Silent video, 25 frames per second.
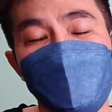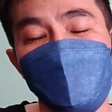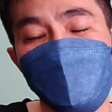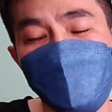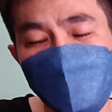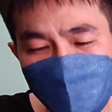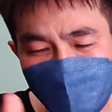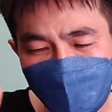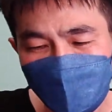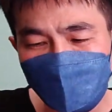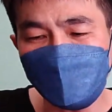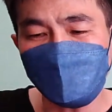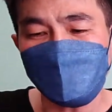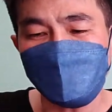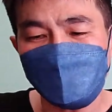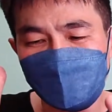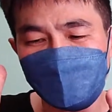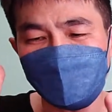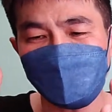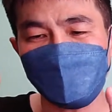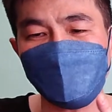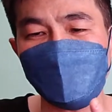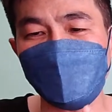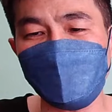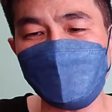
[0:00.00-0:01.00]
我们先用这
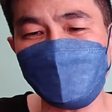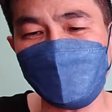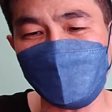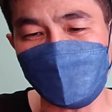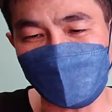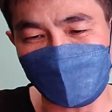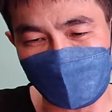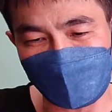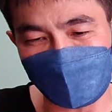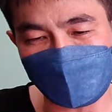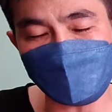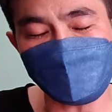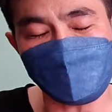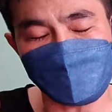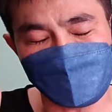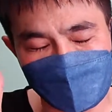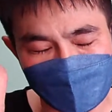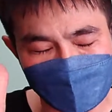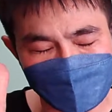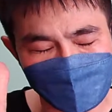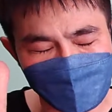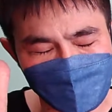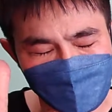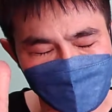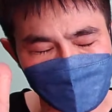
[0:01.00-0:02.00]
个方向来
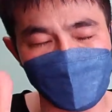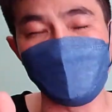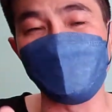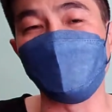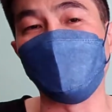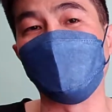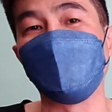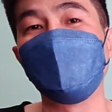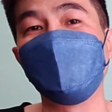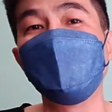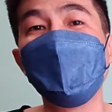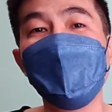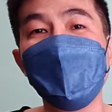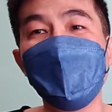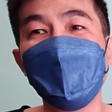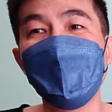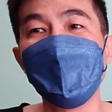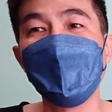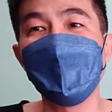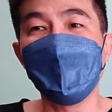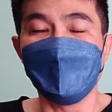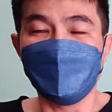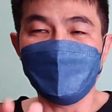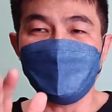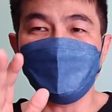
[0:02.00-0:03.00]
来说明，
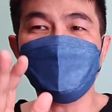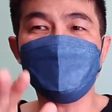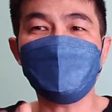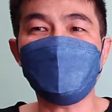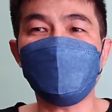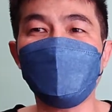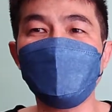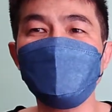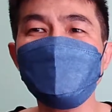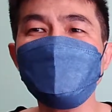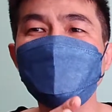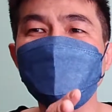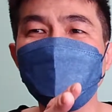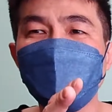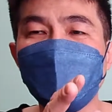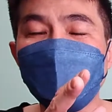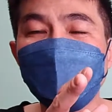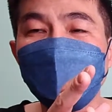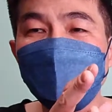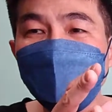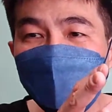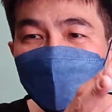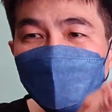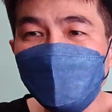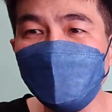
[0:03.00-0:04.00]
你考
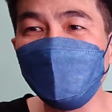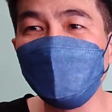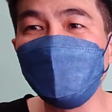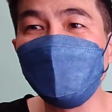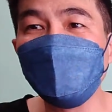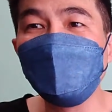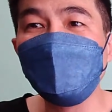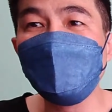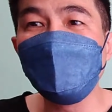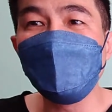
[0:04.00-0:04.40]
选部